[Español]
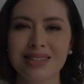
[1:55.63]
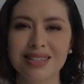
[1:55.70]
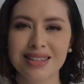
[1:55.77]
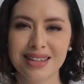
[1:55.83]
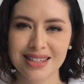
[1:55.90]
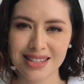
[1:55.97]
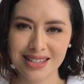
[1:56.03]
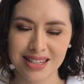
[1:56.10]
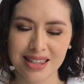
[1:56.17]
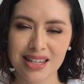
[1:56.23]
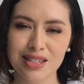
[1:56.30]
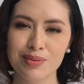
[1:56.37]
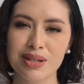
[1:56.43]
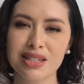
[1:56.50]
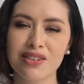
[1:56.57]
Si
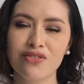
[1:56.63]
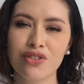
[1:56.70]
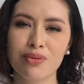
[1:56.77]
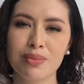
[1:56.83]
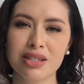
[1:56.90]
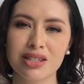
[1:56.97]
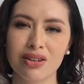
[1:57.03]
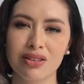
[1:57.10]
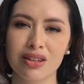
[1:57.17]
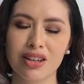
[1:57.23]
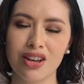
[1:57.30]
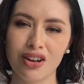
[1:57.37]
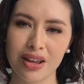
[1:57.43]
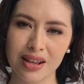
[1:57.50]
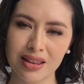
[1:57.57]
necesitas más información
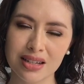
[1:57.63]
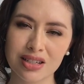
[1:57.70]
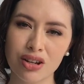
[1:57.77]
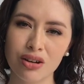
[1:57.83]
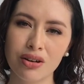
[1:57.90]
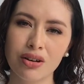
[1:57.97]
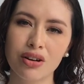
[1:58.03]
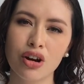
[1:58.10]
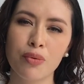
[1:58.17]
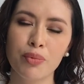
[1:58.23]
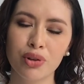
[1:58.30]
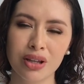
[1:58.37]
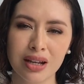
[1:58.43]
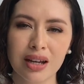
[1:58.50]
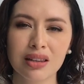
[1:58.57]
y orientación,
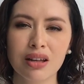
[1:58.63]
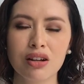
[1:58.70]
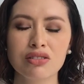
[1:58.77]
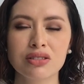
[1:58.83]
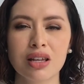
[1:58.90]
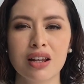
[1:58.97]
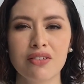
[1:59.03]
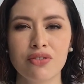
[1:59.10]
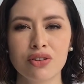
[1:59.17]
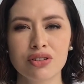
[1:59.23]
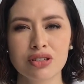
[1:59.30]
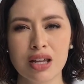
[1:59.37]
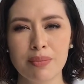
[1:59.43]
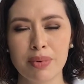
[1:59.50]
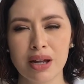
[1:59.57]
comunícate a los
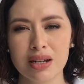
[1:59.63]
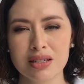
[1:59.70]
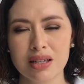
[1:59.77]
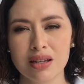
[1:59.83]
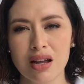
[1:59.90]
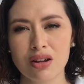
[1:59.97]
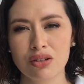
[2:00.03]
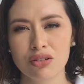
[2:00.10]
teléfonos que aparecen a